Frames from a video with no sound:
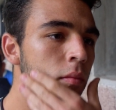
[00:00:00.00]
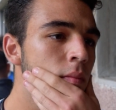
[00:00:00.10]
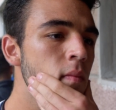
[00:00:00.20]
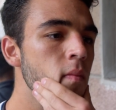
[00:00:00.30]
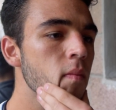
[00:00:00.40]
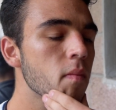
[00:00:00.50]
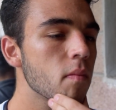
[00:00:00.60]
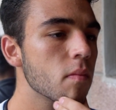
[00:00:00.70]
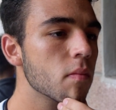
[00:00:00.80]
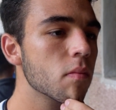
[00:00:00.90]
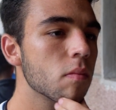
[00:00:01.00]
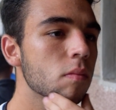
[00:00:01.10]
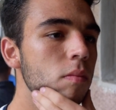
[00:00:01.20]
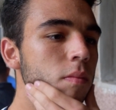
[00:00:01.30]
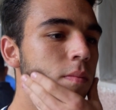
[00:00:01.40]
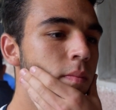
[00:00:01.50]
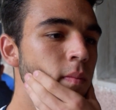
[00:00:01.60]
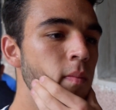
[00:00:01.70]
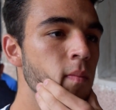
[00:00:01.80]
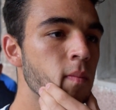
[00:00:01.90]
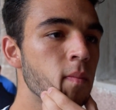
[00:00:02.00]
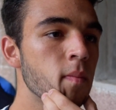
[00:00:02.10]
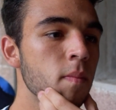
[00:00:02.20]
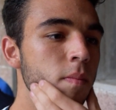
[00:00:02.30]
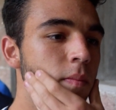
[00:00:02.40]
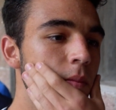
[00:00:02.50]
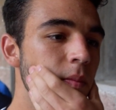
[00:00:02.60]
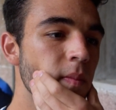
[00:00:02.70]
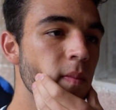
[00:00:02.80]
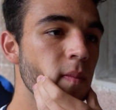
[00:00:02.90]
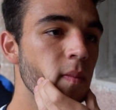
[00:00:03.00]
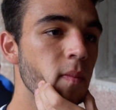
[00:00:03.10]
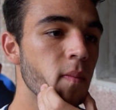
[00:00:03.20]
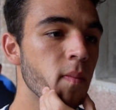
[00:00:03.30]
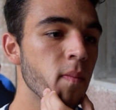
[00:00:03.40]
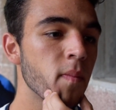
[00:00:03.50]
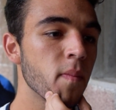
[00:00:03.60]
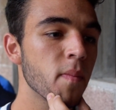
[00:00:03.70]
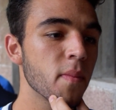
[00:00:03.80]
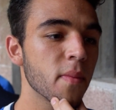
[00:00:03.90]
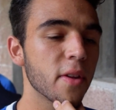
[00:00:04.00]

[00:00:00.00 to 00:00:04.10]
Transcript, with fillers: la última imagen de ustedes fue muy positiva en ese interescuadras con la selección absoluta.